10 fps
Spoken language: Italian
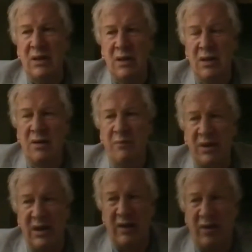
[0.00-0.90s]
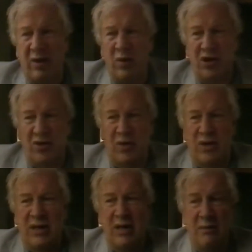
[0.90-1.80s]
Ora però voleva tornare
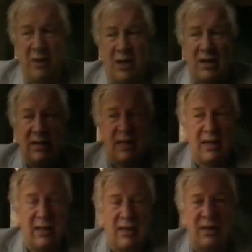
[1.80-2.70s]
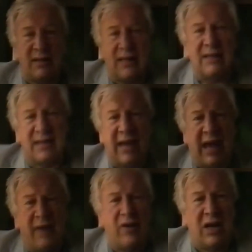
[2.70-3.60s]
in patria perché la valanga che avrebbe
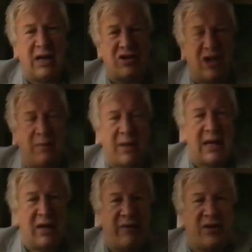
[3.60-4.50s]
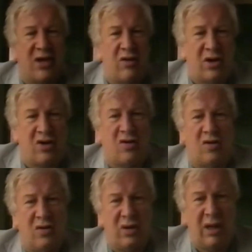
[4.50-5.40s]
sommerso tutto aveva
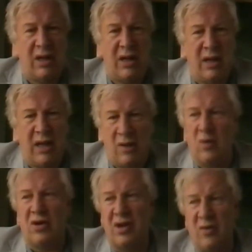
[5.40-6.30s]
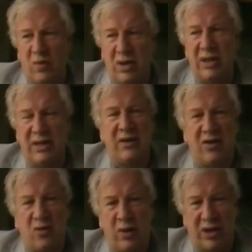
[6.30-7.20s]
cominciato a muoversi e lui voleva vedere
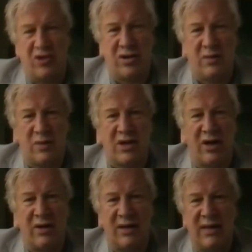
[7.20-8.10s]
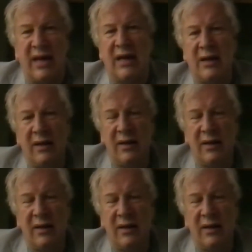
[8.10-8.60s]
in che direzione sarebbe andata.